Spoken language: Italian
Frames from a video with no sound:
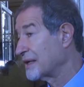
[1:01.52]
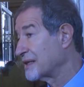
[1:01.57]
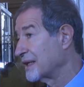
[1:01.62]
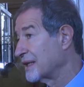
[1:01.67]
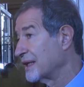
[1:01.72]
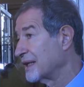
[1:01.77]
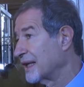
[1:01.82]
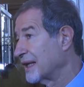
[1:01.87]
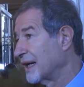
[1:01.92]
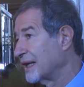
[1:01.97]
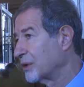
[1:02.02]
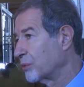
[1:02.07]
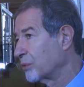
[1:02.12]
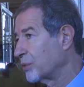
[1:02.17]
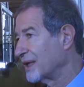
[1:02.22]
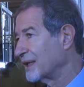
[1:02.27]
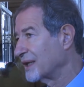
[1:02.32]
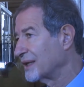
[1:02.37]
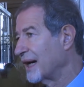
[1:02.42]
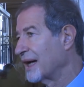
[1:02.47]
sanità di
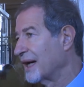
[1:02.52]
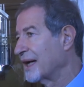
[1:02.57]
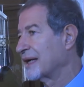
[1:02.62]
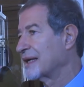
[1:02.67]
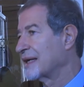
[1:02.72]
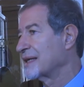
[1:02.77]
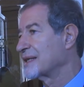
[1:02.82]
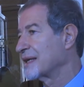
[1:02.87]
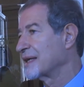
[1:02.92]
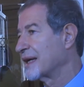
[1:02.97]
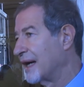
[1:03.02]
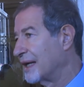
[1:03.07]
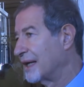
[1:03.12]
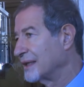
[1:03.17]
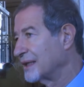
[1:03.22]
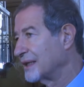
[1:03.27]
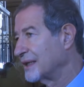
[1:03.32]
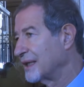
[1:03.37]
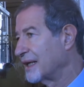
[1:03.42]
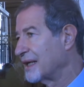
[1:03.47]
qualità e che si
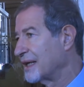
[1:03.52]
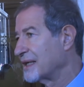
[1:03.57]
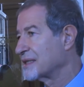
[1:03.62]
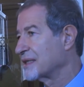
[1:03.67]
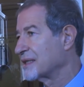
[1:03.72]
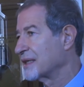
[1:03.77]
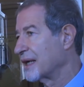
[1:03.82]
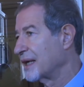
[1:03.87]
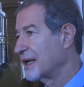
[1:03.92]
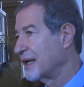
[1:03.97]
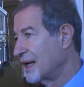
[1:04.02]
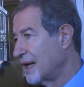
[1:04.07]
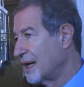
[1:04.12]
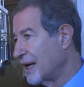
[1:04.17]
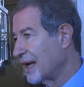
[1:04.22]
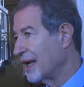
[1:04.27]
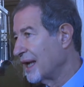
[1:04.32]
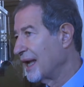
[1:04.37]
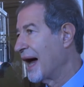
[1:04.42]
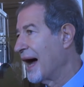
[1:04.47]
candida a essere
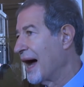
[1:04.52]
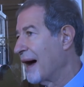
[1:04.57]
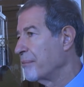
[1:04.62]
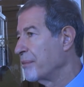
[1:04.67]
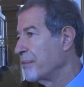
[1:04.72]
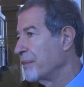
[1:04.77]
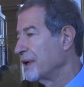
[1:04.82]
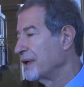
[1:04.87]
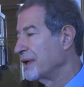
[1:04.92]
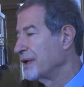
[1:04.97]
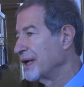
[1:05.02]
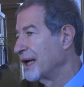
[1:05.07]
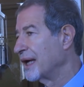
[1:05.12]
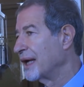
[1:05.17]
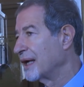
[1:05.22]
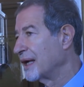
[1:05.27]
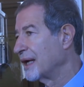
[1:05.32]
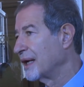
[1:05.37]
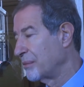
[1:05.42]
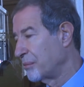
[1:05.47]
lab
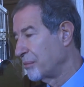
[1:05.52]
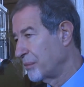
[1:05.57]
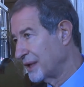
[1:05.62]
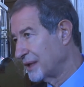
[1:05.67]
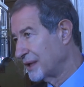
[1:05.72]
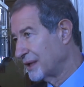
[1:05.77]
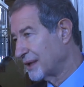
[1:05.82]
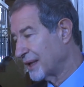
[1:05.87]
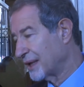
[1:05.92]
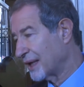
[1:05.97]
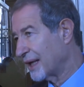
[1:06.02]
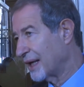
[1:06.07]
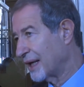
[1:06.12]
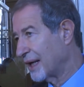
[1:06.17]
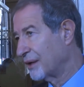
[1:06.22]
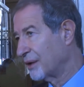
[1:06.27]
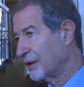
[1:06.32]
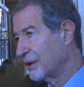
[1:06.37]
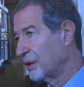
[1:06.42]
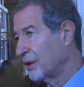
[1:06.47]
nel
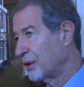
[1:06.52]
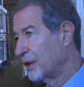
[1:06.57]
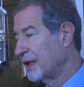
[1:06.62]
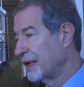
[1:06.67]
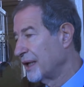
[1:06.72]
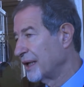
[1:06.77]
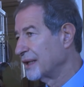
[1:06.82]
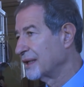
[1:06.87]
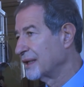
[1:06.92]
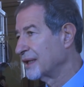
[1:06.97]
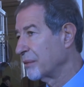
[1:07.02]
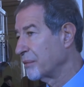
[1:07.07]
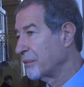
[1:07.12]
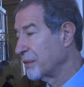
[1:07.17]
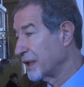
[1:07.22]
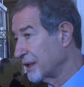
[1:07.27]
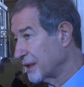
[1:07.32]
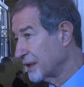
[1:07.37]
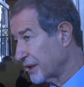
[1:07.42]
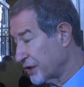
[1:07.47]
Mediterraneo in termini
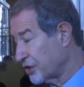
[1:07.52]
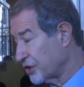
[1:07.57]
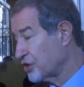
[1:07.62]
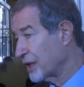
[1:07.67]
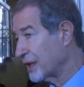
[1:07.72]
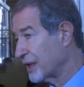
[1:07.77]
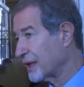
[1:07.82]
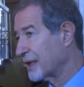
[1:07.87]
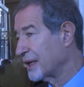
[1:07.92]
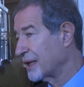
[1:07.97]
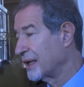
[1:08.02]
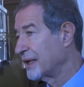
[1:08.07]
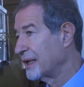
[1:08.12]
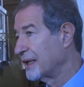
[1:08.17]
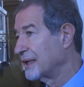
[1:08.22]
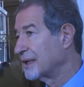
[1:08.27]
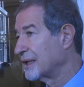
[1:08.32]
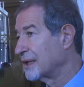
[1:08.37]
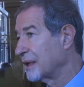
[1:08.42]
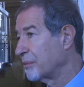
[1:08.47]
termini di ricerca,
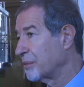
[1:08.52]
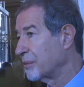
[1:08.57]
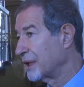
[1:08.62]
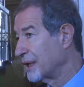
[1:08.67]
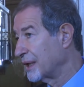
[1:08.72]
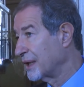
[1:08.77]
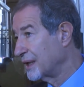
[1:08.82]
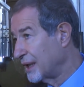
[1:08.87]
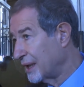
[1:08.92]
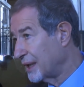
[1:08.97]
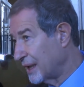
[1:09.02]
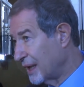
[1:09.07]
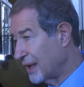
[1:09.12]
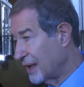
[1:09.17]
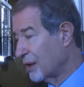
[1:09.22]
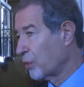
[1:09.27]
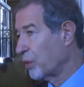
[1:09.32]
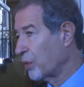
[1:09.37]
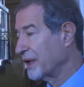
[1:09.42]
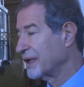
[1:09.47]
in termini di
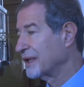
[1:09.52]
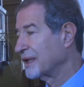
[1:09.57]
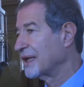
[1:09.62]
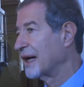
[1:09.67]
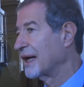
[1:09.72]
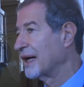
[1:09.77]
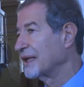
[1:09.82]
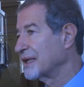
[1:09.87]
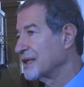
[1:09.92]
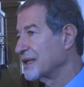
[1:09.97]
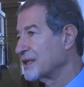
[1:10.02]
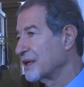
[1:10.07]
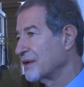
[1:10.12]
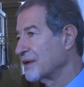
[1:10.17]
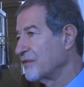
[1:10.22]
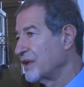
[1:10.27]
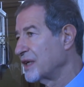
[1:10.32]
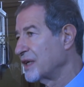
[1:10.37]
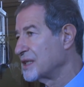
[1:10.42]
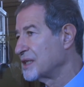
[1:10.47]
qualità di
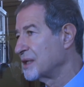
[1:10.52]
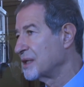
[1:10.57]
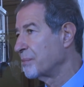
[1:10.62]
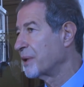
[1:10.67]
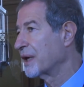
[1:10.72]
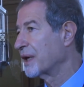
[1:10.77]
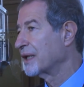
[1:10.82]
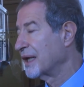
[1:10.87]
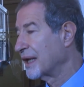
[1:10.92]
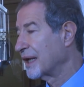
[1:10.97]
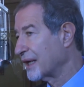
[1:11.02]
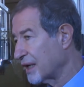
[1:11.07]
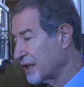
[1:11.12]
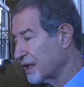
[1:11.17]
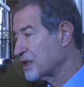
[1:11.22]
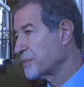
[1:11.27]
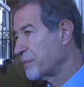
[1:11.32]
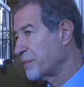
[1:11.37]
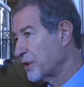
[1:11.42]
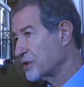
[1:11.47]
servizi per dare
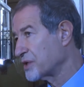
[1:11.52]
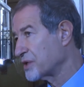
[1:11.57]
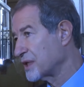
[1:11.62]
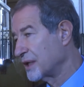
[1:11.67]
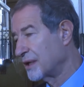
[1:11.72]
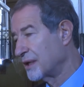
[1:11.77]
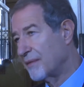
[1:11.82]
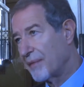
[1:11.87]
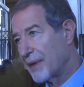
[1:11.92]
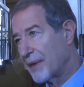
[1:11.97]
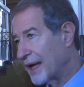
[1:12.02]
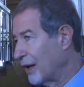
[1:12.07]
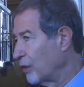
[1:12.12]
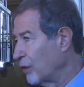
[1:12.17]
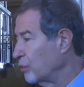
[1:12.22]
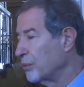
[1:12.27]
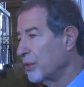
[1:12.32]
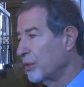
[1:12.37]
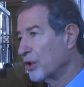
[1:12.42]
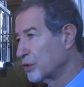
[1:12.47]
risposte a
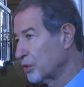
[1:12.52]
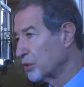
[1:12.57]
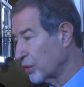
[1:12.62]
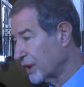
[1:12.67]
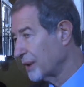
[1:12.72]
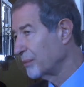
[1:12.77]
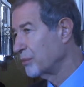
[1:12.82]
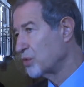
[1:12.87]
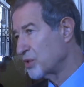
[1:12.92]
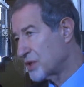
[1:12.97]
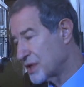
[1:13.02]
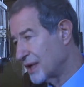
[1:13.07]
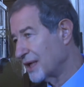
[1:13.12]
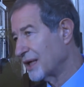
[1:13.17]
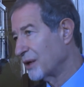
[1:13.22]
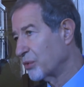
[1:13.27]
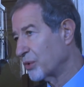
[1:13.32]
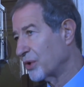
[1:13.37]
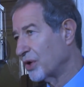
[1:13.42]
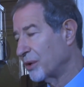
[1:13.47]
un mondo che bussa
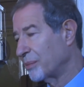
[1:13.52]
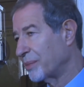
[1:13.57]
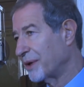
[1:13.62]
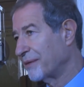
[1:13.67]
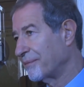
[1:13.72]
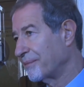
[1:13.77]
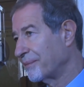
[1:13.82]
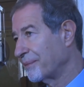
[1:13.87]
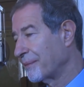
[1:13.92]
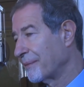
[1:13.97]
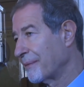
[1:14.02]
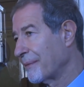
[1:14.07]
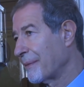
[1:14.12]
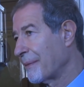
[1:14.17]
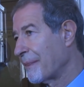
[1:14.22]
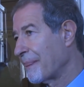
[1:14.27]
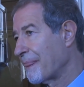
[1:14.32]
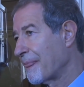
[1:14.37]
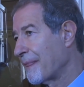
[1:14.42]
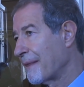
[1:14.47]
all'Europa. In questo
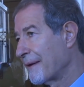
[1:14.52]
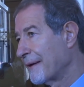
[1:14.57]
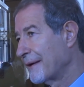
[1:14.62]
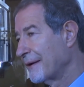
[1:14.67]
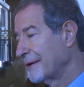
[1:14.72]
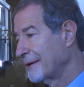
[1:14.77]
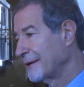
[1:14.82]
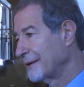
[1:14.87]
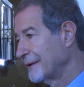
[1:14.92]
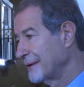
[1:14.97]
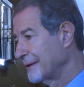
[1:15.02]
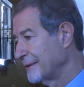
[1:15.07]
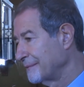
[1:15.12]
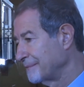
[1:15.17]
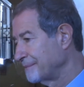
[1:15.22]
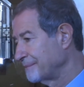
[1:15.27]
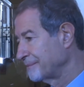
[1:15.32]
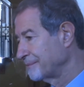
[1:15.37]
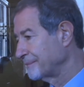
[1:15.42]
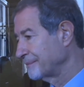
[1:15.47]
momento sul Covid le
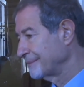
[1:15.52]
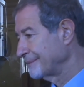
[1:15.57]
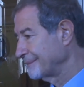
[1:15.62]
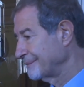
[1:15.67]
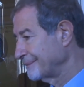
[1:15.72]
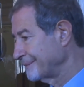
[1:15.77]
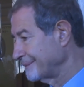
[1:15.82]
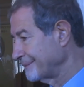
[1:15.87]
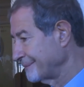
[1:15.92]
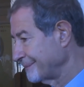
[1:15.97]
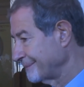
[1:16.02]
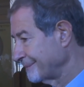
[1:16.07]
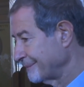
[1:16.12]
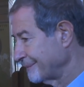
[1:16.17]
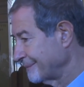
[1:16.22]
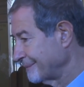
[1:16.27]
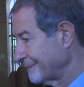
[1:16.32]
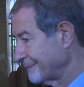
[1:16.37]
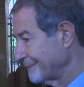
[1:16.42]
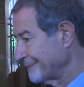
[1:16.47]
attenzioni sono rivolte
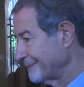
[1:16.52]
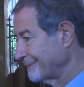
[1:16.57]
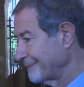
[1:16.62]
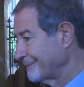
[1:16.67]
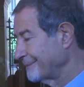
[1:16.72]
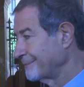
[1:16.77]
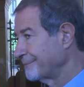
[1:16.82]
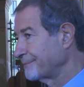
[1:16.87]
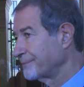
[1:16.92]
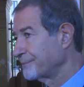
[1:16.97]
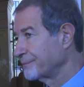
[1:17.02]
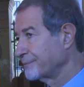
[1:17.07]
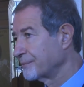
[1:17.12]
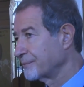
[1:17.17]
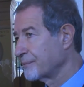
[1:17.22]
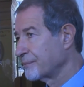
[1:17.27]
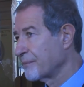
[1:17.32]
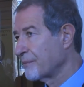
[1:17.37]
verso il sud sembra?